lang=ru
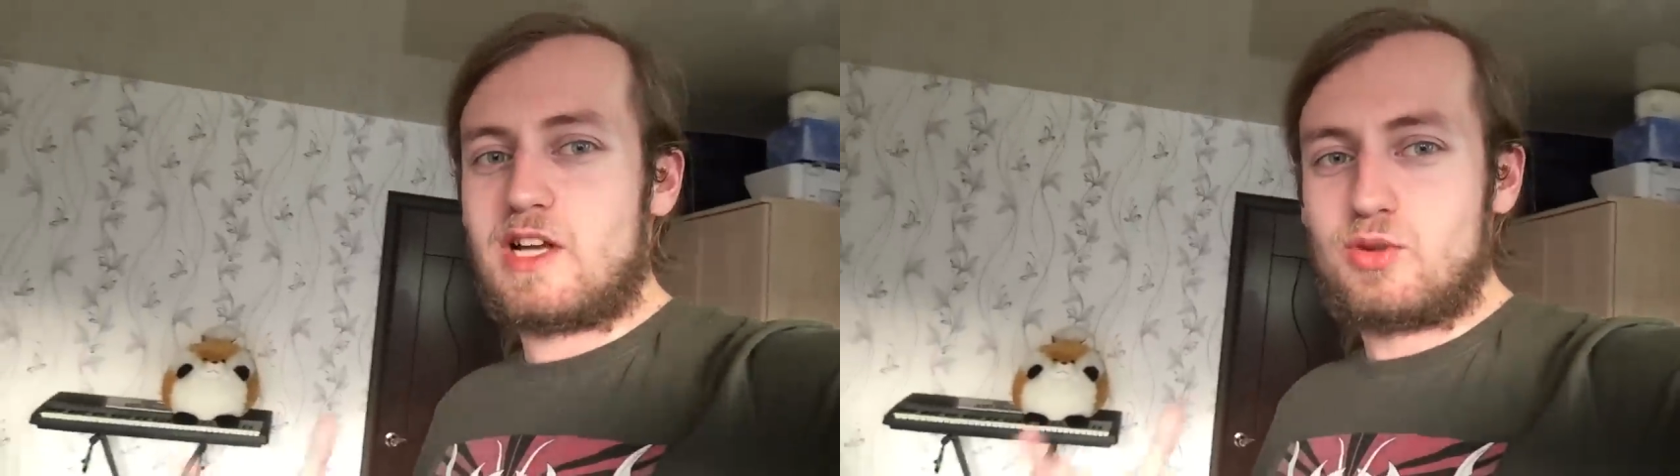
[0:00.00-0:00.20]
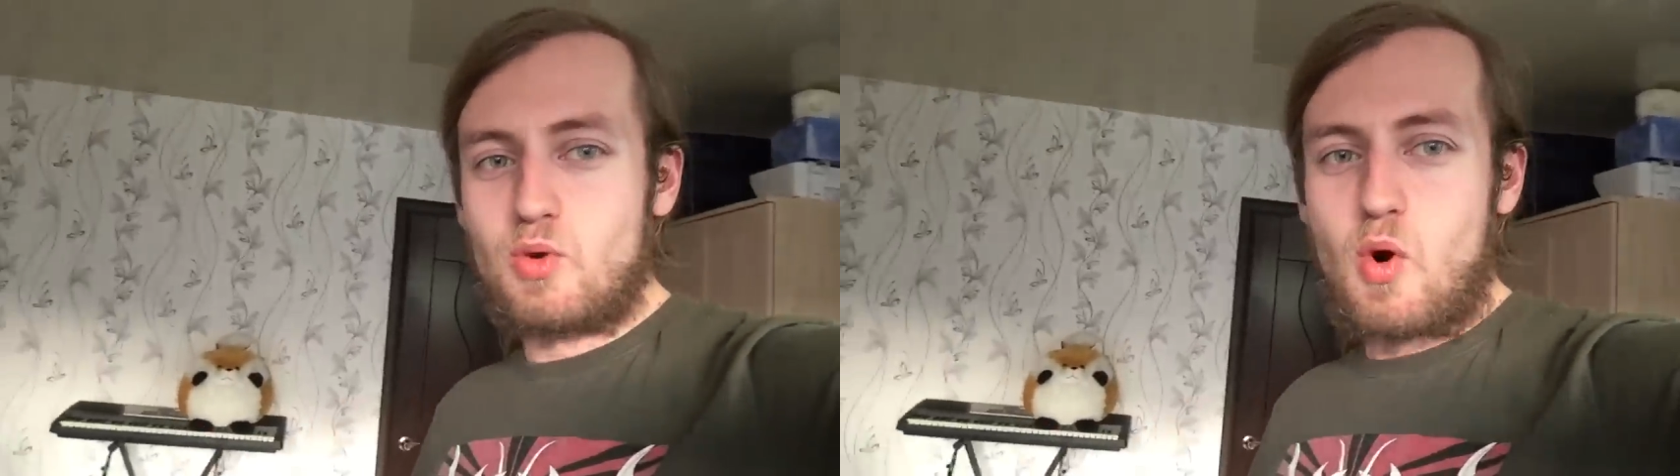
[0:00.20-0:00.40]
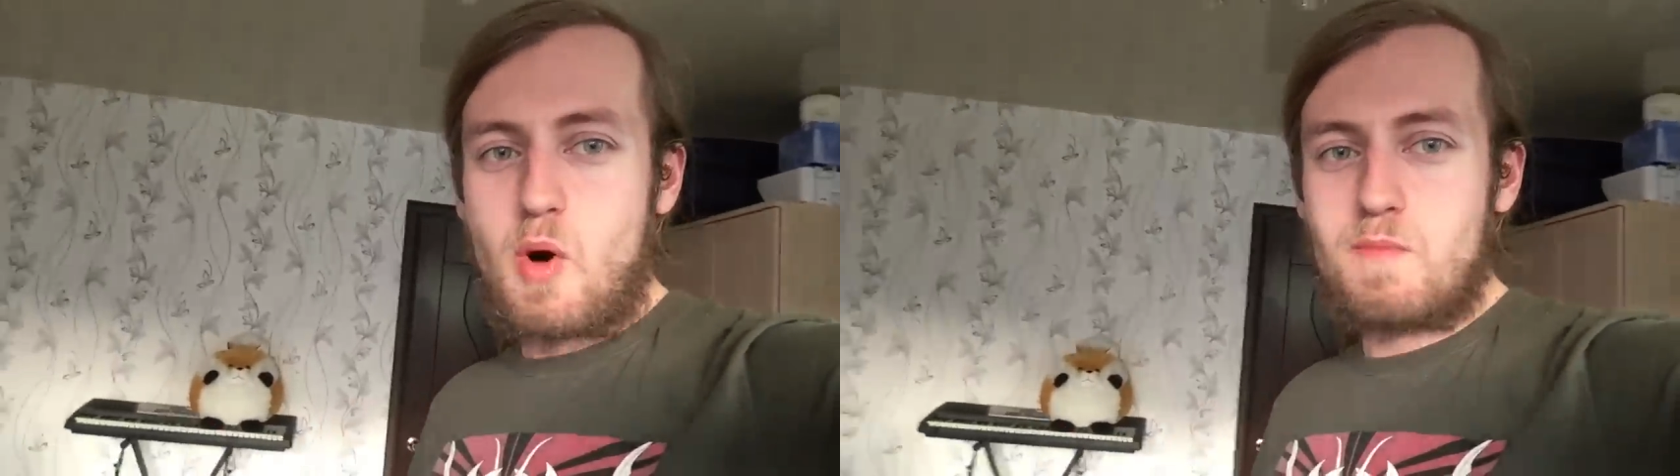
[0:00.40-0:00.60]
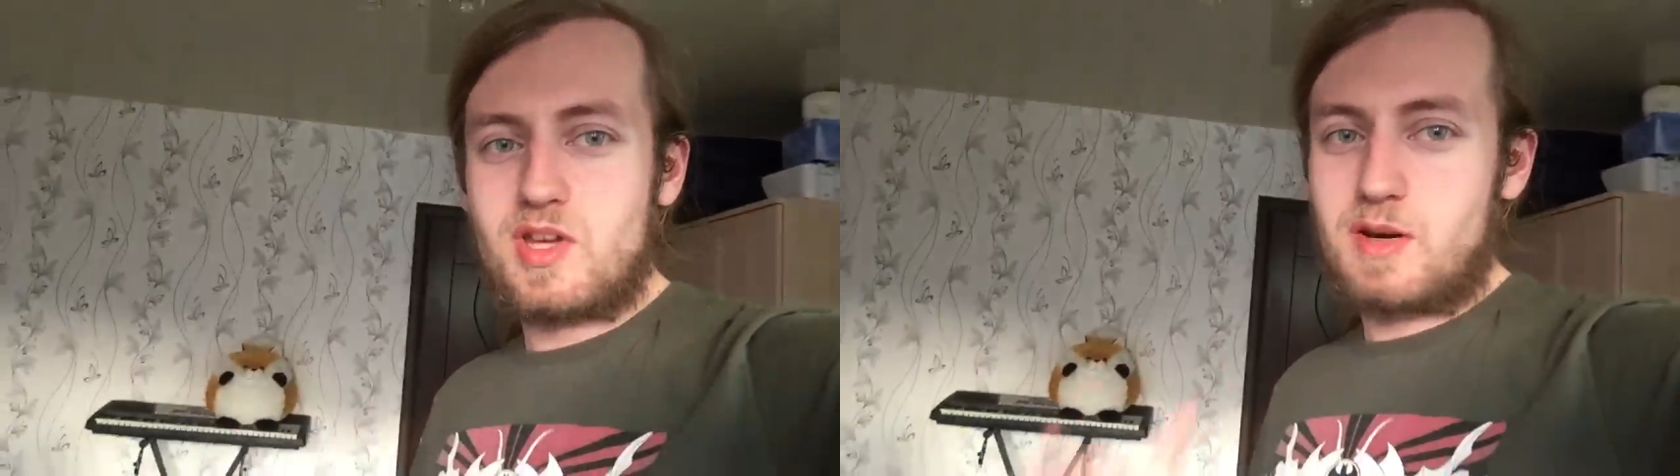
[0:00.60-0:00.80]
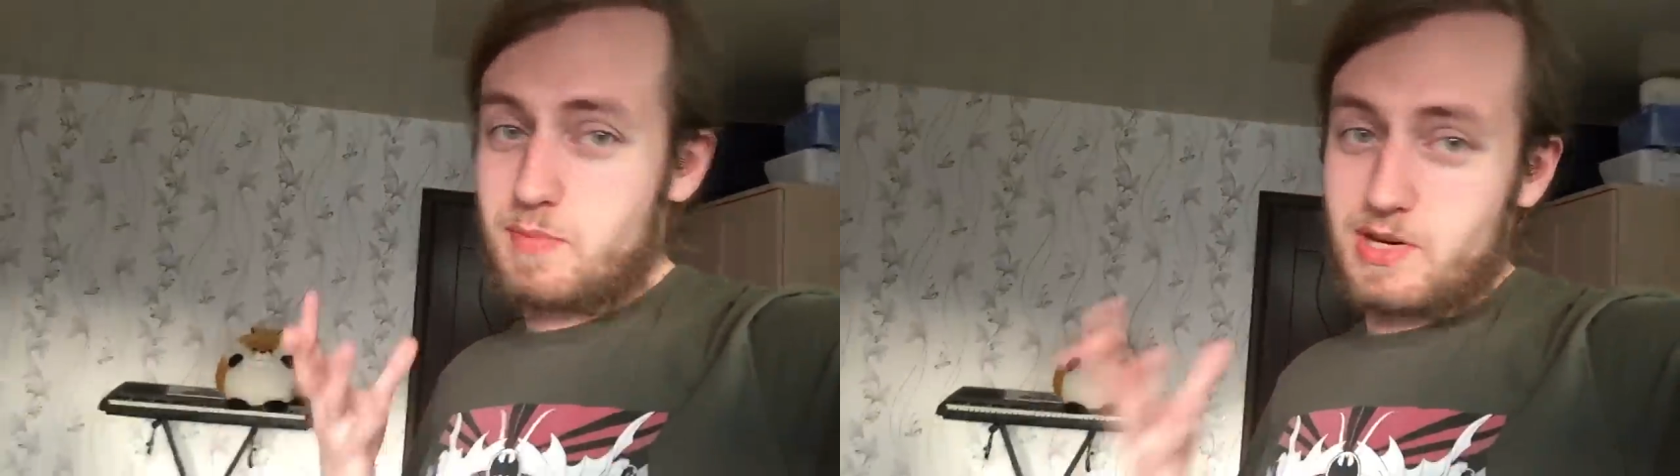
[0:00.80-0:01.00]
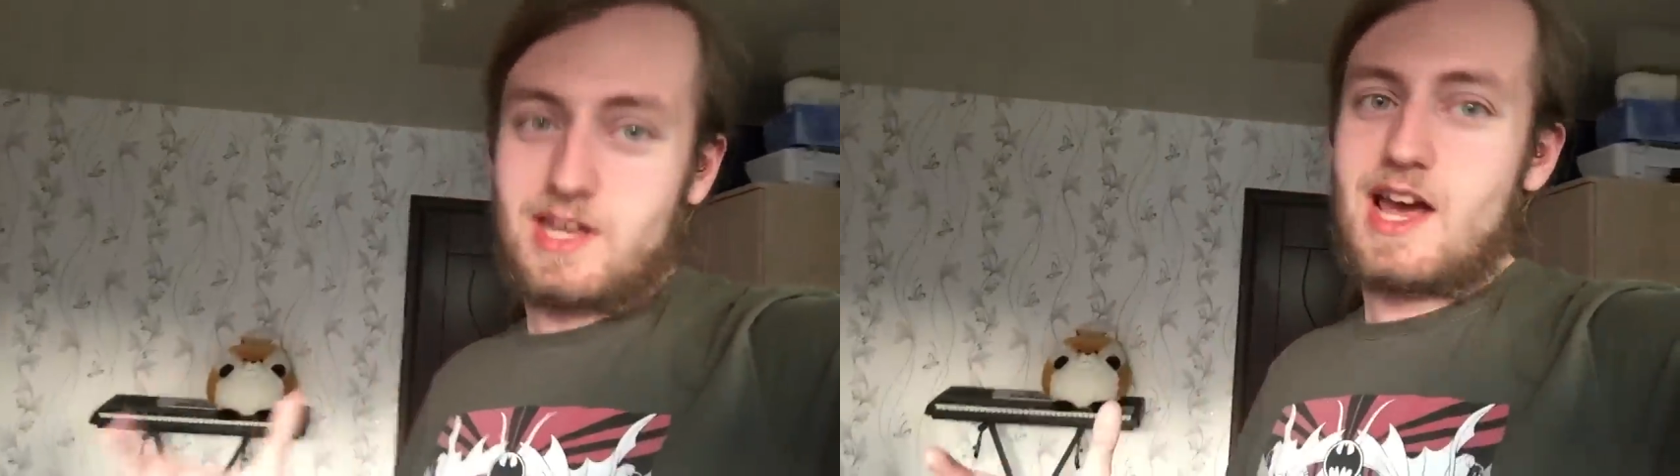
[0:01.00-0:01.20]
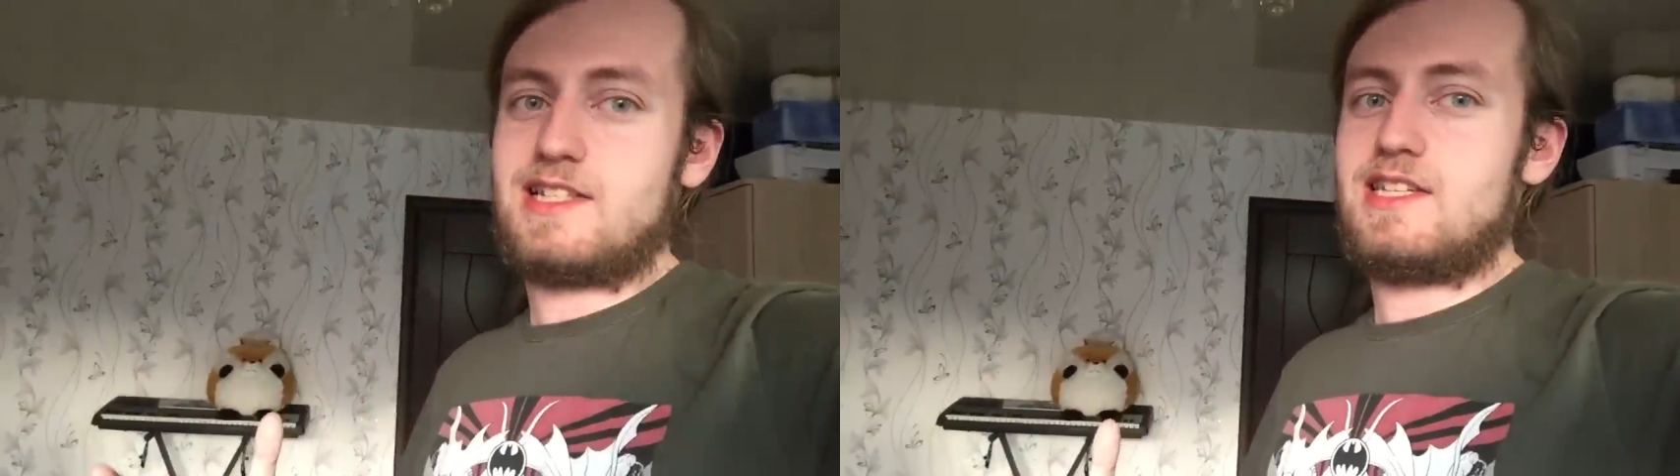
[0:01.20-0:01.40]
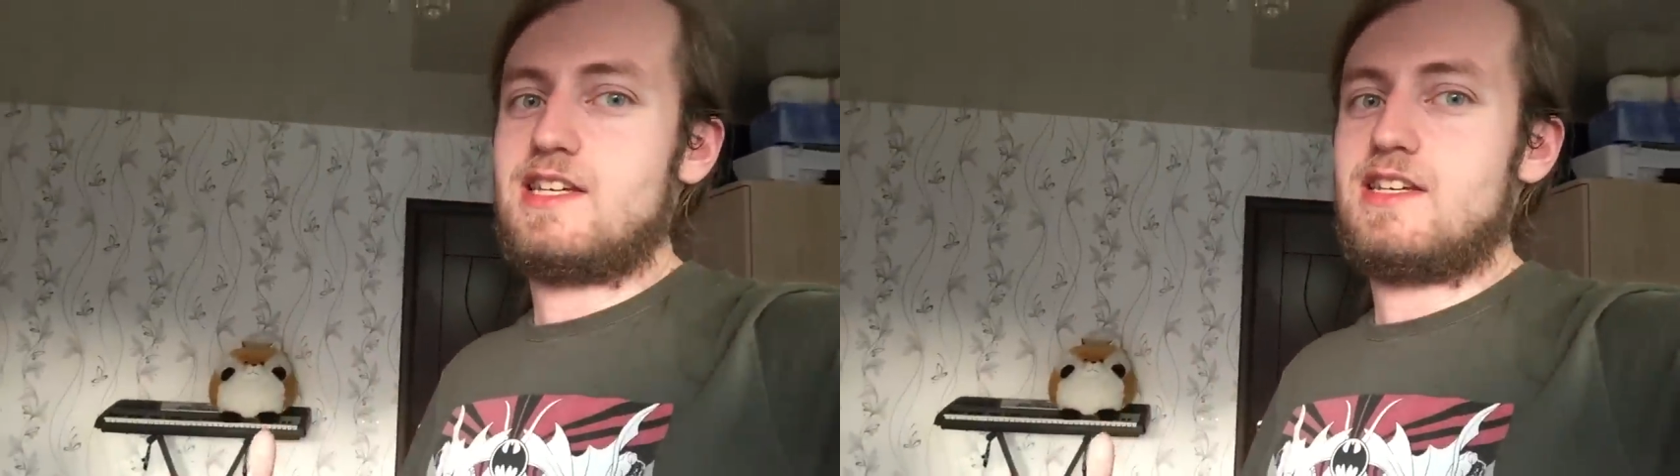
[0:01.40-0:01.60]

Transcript: одном мероприятии,